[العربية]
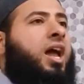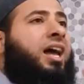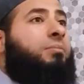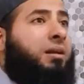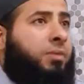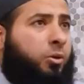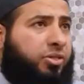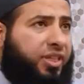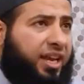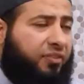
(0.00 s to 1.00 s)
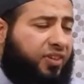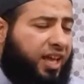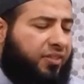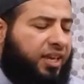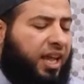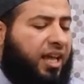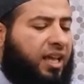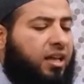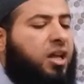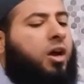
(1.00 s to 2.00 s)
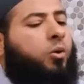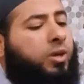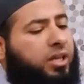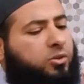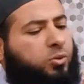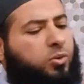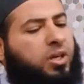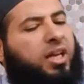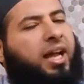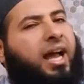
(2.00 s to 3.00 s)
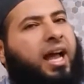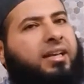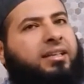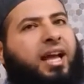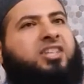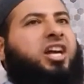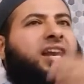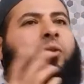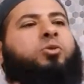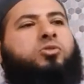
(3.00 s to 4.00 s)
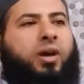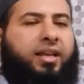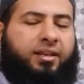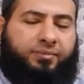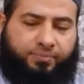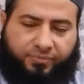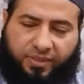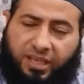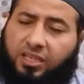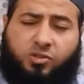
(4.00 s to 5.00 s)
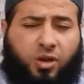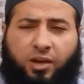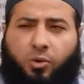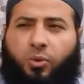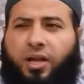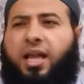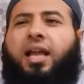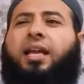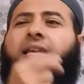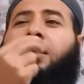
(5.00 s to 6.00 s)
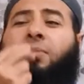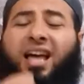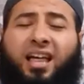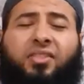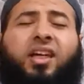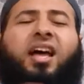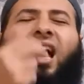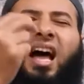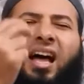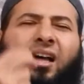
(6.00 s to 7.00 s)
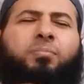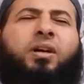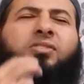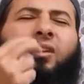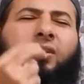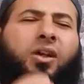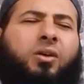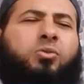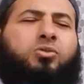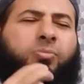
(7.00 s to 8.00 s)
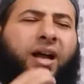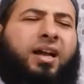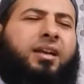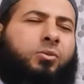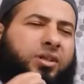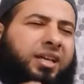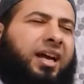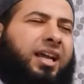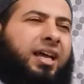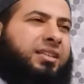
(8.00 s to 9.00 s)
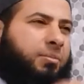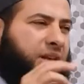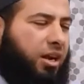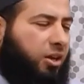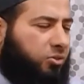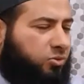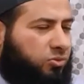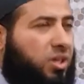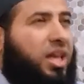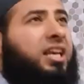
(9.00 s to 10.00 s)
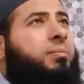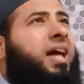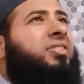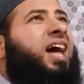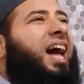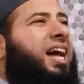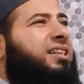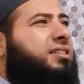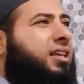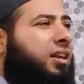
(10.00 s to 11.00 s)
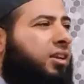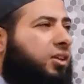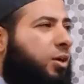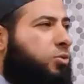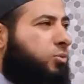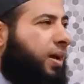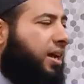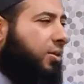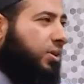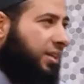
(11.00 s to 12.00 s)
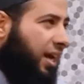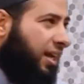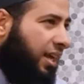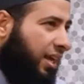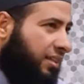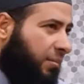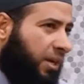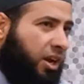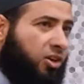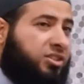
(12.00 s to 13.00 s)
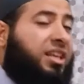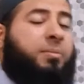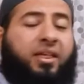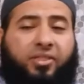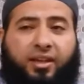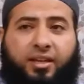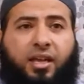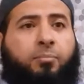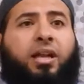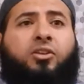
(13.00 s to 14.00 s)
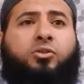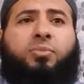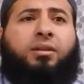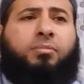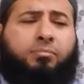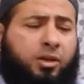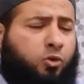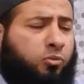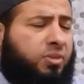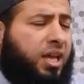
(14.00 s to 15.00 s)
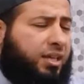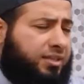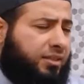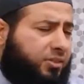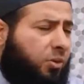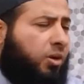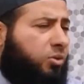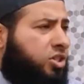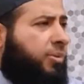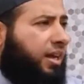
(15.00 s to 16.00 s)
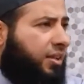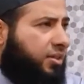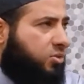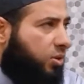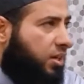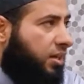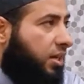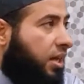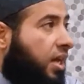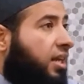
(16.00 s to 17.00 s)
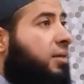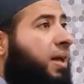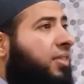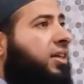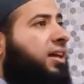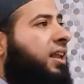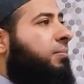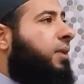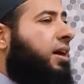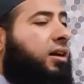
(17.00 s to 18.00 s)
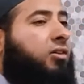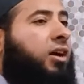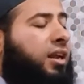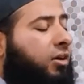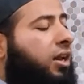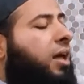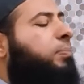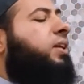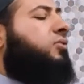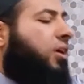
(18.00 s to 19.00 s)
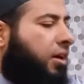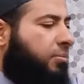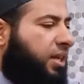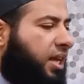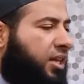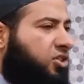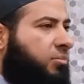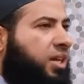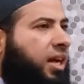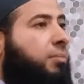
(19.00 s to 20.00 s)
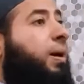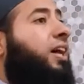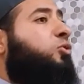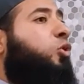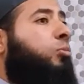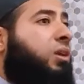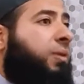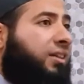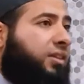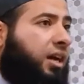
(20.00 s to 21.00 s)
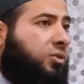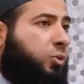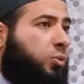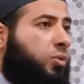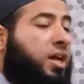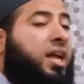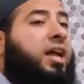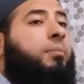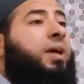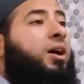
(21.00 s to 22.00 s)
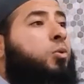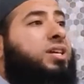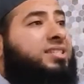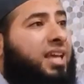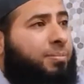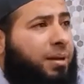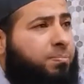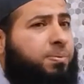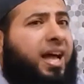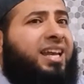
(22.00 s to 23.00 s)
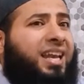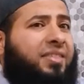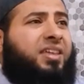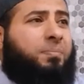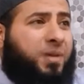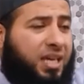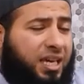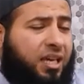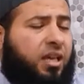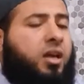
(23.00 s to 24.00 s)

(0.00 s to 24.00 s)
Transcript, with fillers: الملمح الثاني في هذه الآية أريد أن أجعله سؤالا السؤال هو لماذا أهبط الله سبحانه وتعالى آدم إلى الأرض لماذا أنزل الله سبحانه وتعالى آدم إلى الأرض لماذا من, منكم يستطيع أن يجيب على هذا السؤال لماذا لما قال قال اهبطا منها جميعا بعضكم لبعض عدو ما هو السبب الذي به